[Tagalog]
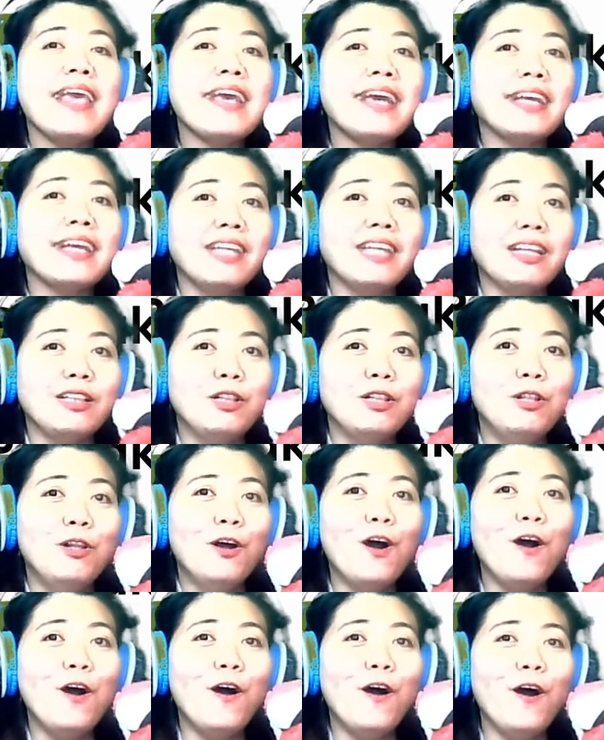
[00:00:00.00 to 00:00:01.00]

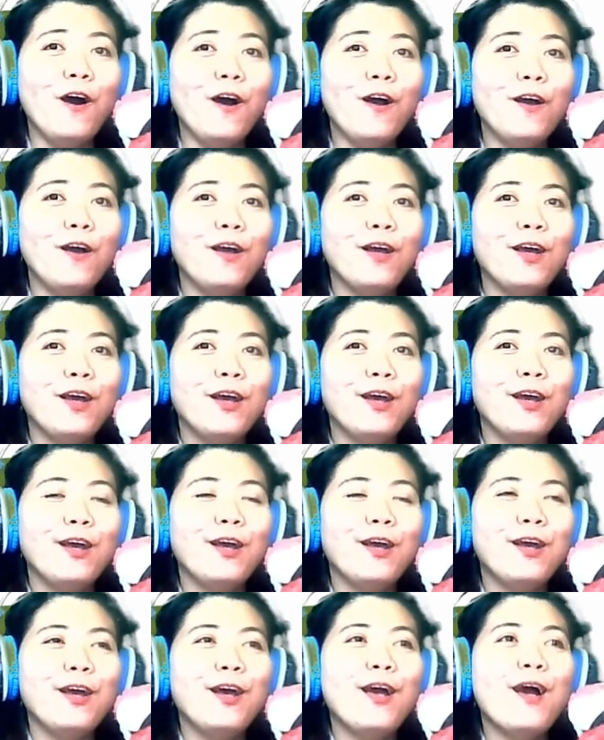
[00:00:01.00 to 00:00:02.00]
Ikatatlo,
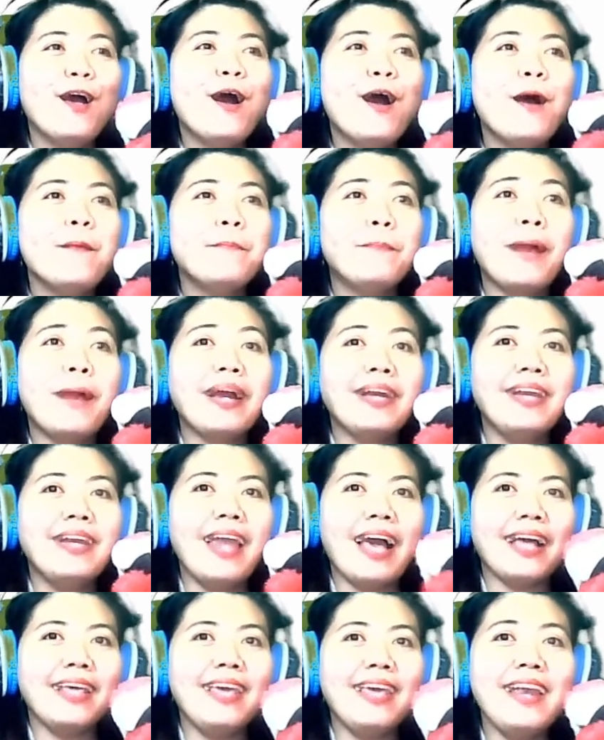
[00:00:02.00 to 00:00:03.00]

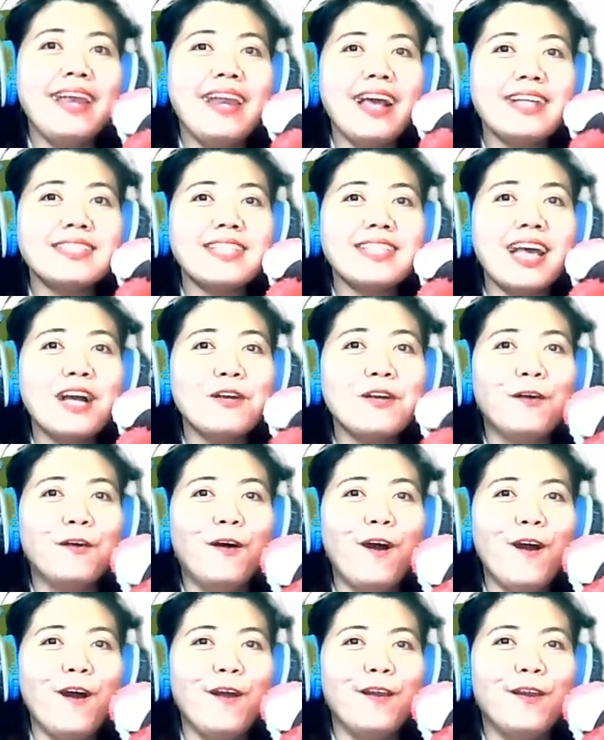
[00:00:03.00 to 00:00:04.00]
paglaki ng
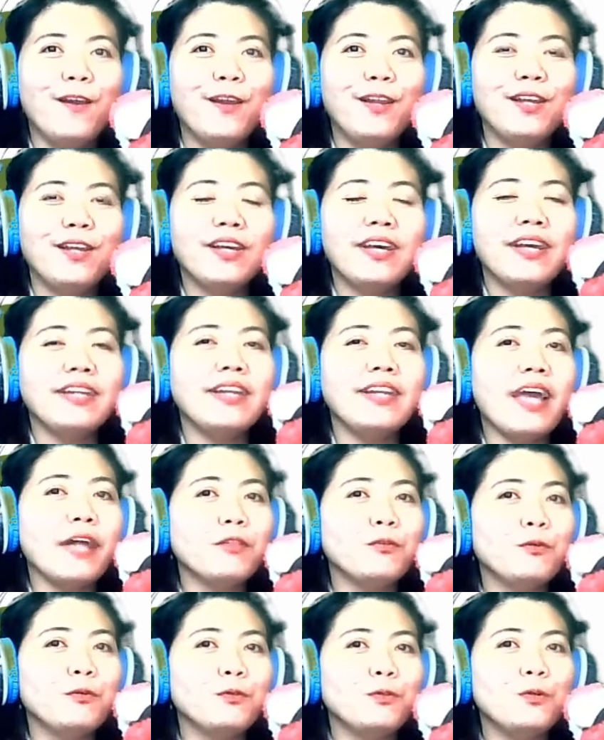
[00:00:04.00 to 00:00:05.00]
sanggol.
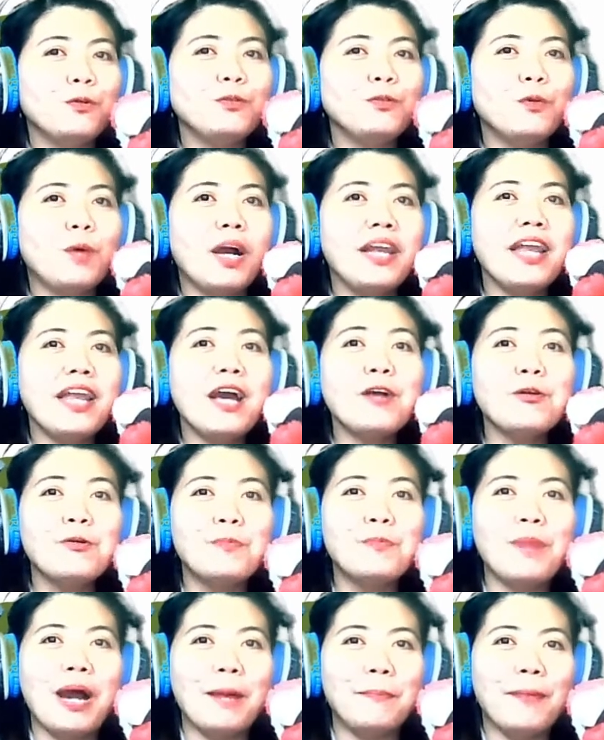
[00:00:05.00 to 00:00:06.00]
Natututo ka ng
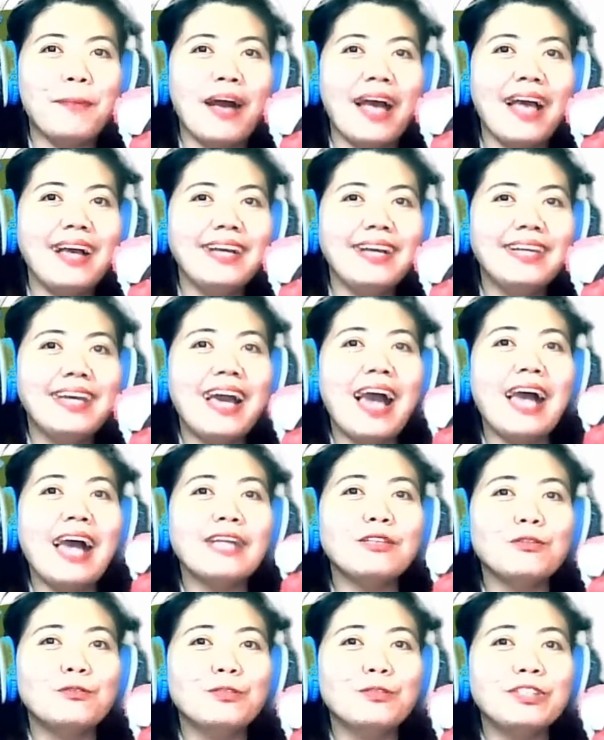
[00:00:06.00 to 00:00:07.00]
gumapang at
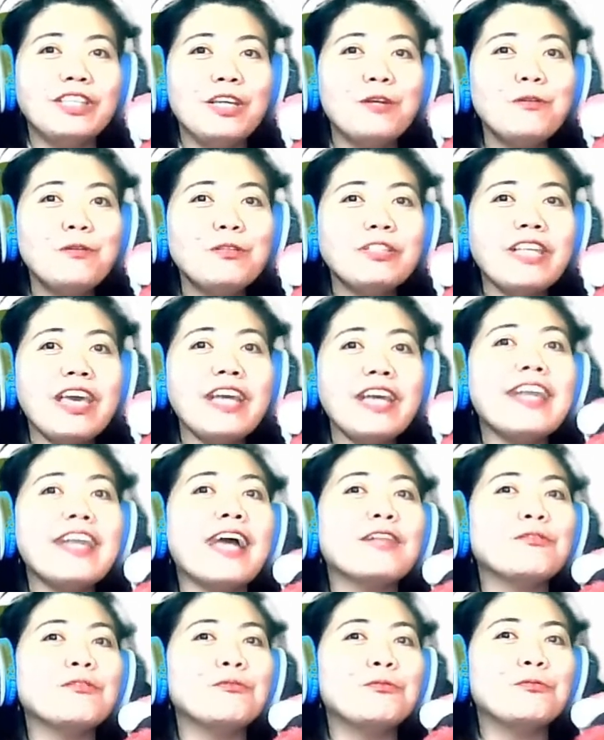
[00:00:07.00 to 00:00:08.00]
unti-unti
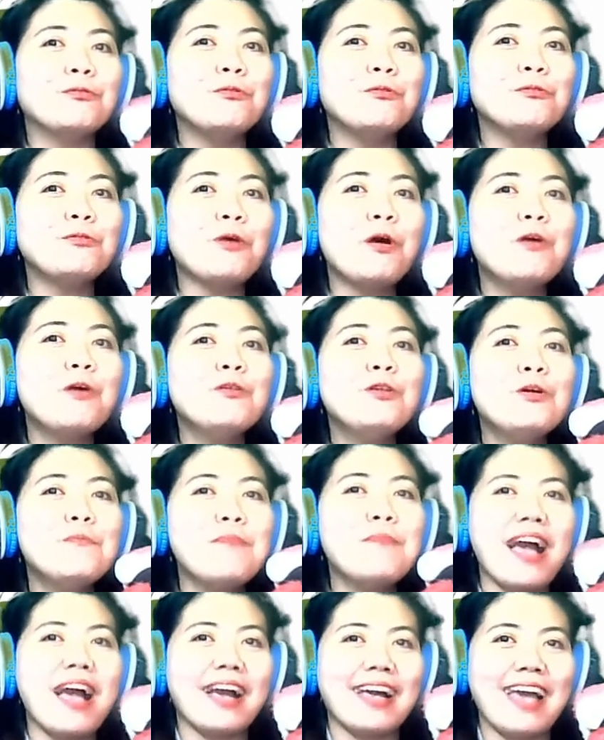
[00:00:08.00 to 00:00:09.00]
natututong
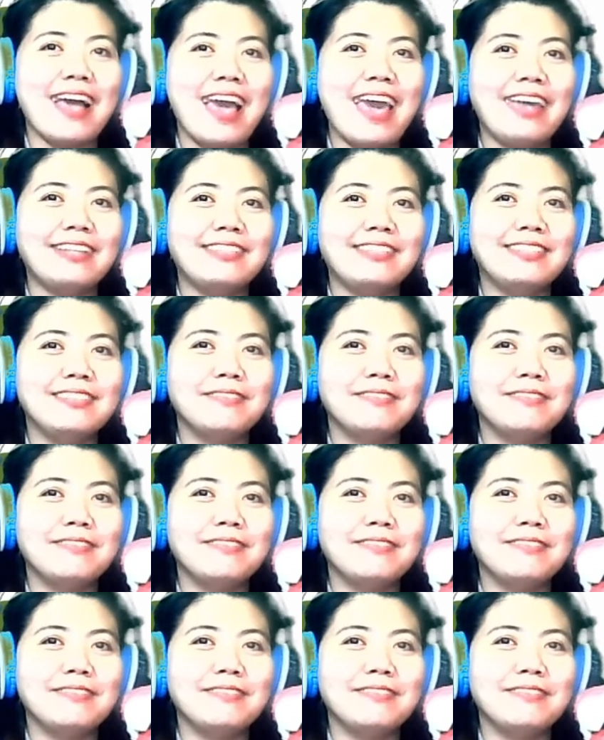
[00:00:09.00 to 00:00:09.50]
lumakad.